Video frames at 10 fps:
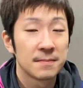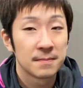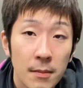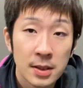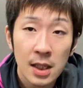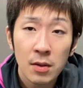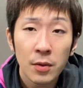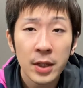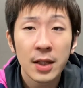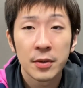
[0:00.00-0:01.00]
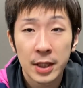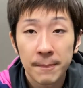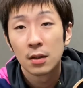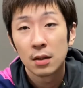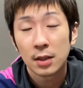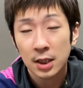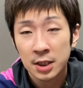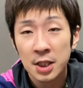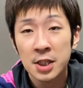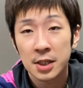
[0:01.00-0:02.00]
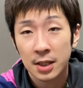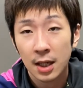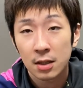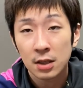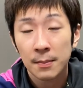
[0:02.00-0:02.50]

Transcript: まあ、参考程度に私自身が